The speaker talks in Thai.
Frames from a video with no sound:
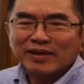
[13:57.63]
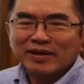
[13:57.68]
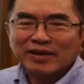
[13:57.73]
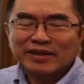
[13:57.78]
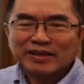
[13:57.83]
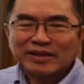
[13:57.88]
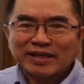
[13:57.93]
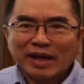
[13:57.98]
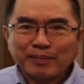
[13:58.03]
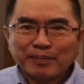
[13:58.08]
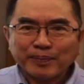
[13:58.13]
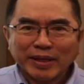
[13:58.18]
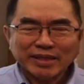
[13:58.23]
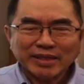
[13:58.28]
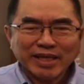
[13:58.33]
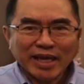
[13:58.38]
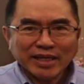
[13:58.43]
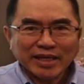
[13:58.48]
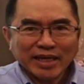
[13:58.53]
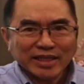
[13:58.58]
กลับไป
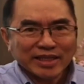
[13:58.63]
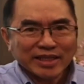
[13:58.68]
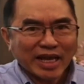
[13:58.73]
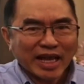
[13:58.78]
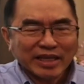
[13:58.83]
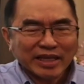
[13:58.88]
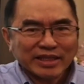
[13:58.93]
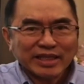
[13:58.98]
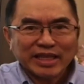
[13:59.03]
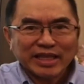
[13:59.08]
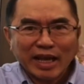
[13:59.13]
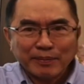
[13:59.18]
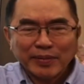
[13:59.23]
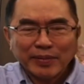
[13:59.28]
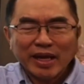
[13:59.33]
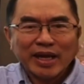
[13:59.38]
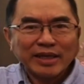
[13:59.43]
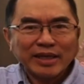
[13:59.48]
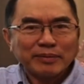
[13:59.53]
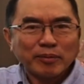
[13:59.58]
ใช้เงื่อนไขที่ทำ
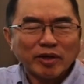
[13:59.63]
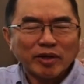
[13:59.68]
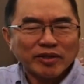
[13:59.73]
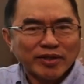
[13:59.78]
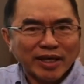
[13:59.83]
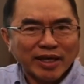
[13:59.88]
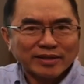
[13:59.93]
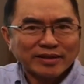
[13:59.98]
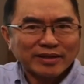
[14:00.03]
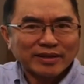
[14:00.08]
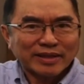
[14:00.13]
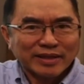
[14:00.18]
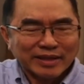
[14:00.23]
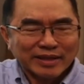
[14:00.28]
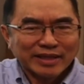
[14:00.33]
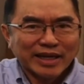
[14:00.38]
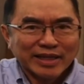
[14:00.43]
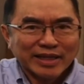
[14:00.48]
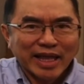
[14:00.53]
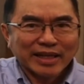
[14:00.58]
ให้บริษัท
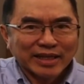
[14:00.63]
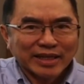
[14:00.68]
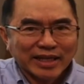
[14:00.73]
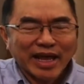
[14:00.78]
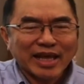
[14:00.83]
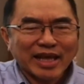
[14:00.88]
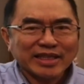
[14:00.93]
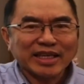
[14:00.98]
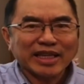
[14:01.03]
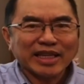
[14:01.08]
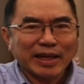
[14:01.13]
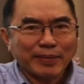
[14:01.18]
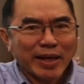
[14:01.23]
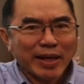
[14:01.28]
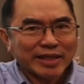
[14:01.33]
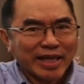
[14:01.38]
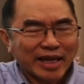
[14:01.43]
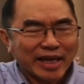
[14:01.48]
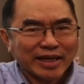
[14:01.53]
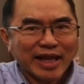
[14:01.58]
ขนาดกลางที่สามารถ
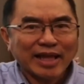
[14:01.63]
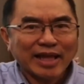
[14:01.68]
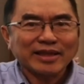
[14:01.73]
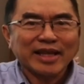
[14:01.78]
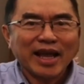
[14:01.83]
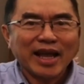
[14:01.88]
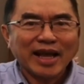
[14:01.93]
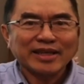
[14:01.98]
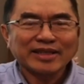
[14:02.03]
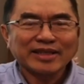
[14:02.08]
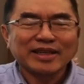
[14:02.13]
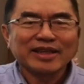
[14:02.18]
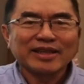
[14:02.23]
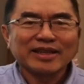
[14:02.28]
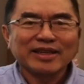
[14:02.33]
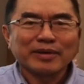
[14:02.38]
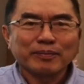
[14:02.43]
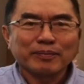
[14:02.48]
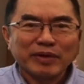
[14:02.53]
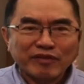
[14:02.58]
แข่งขันได้
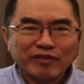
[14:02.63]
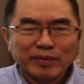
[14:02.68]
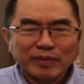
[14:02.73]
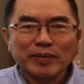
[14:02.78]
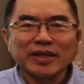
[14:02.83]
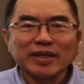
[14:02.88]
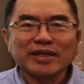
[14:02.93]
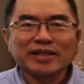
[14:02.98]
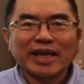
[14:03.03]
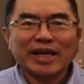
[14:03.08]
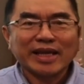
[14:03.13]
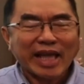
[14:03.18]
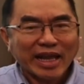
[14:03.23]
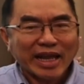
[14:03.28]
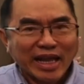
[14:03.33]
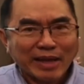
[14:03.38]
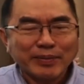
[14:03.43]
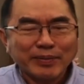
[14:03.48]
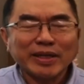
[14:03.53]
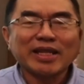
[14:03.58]
มีฝีอแต่แข่ง
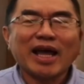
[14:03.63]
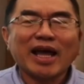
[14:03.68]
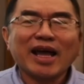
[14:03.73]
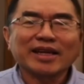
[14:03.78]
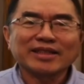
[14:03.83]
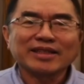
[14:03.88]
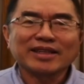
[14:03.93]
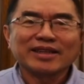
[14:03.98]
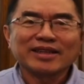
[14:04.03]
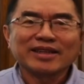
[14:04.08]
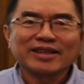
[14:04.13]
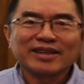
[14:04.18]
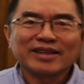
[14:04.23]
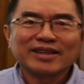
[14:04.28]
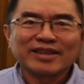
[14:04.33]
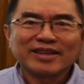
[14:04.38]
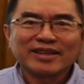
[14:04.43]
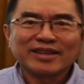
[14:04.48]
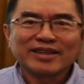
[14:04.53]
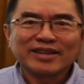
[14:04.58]
ขันไม่ได้
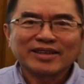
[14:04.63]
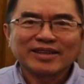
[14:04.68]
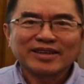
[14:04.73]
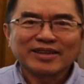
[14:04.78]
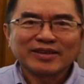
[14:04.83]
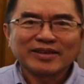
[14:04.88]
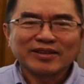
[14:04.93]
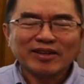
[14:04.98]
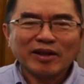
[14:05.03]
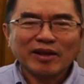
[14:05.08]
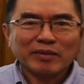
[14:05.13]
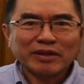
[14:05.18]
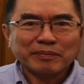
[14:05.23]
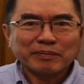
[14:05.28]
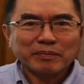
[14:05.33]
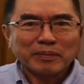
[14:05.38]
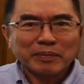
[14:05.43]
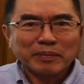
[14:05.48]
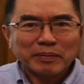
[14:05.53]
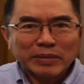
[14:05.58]
แล้ว
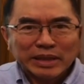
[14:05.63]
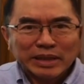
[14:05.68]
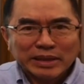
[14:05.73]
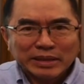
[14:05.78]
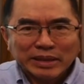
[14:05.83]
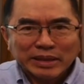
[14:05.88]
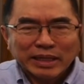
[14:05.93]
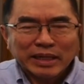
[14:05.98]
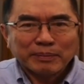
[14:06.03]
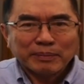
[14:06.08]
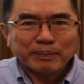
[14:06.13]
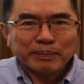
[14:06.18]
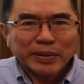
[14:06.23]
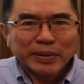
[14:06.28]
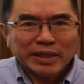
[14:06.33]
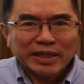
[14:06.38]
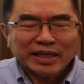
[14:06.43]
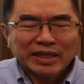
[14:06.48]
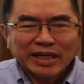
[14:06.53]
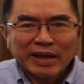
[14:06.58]
เกิดพฤ
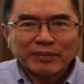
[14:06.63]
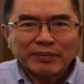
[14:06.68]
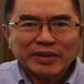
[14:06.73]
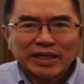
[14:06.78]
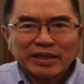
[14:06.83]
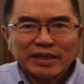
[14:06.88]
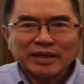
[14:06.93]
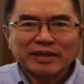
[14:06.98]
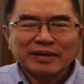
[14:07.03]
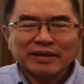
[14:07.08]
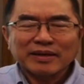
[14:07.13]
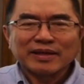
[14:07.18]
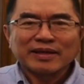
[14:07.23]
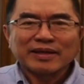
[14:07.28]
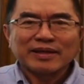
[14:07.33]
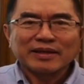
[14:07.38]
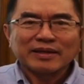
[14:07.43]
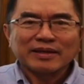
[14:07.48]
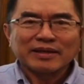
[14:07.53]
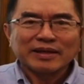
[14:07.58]
ติกรรมที่
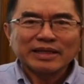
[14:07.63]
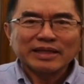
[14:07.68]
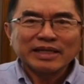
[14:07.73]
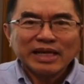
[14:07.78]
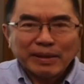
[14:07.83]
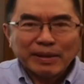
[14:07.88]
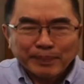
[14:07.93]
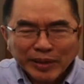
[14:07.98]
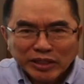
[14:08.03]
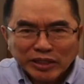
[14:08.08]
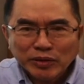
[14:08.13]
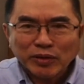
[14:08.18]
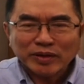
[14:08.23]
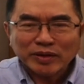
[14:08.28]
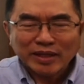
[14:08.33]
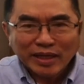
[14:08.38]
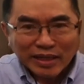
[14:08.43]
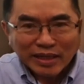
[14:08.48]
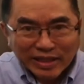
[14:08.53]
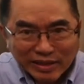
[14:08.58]
เอื้อประโยชน์
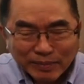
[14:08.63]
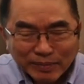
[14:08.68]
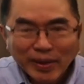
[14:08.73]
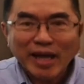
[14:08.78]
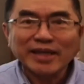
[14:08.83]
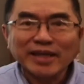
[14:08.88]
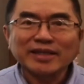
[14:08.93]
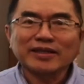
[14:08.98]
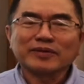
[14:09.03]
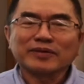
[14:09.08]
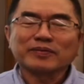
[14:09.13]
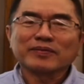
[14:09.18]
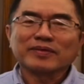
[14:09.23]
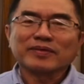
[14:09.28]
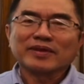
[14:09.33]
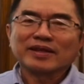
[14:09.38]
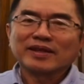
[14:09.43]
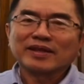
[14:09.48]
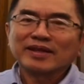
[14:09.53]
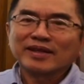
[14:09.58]
หรือไม่ครับ
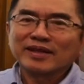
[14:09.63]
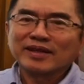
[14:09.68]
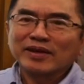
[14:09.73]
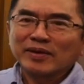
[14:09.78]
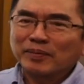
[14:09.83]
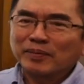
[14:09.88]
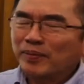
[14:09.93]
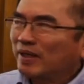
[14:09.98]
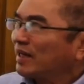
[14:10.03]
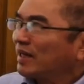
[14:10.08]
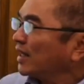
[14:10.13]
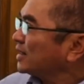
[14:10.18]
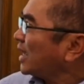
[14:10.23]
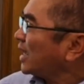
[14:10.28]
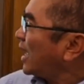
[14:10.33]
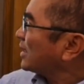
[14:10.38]
ประเทศชาติ